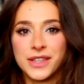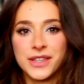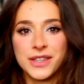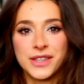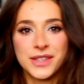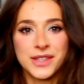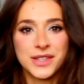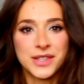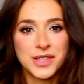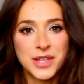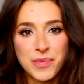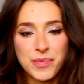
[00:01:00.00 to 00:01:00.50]

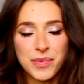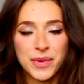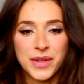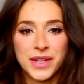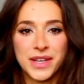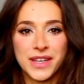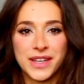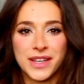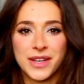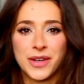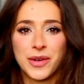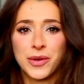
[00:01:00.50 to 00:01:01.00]
e,
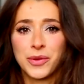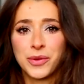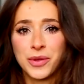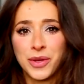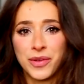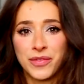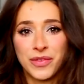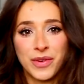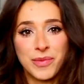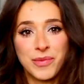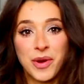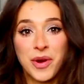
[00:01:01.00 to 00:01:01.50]
szybkich,
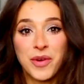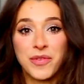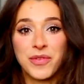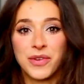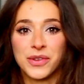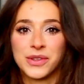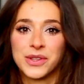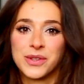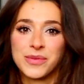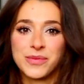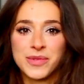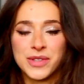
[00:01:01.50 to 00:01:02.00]
krótkich filmików
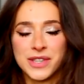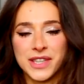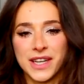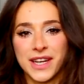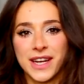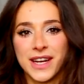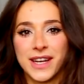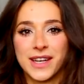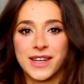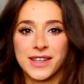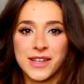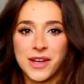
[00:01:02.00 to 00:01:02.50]
o tym,
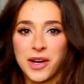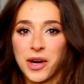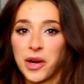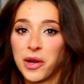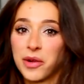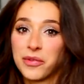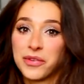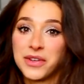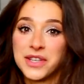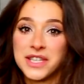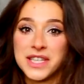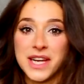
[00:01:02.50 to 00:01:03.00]
że
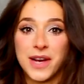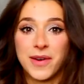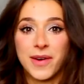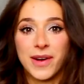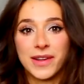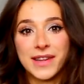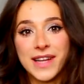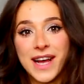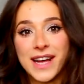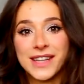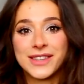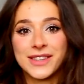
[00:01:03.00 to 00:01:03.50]
Krolofil
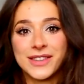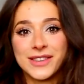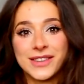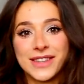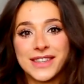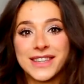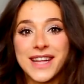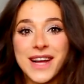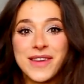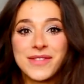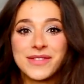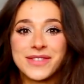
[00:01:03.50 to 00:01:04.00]
działa na to,
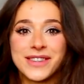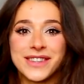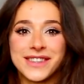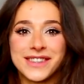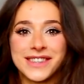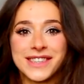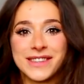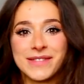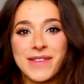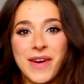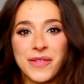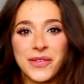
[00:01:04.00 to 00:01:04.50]

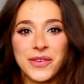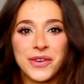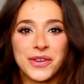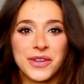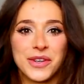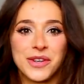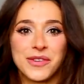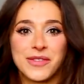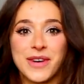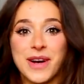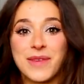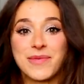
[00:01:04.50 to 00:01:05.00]
tamto, śmiato
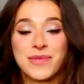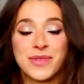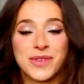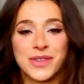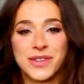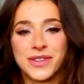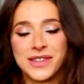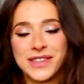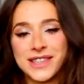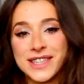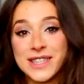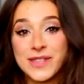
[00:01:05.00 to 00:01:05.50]
i wam
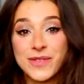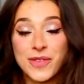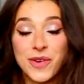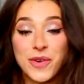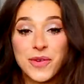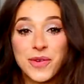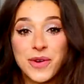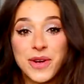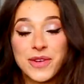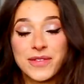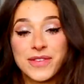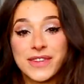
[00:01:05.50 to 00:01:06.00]
to jest w
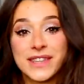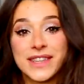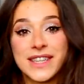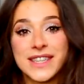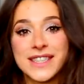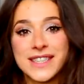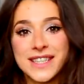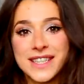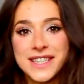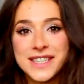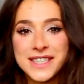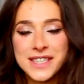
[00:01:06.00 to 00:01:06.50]
ogóle
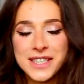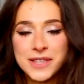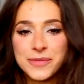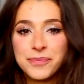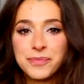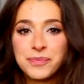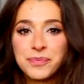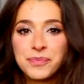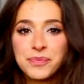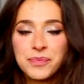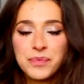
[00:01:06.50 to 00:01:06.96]
fantastyczny.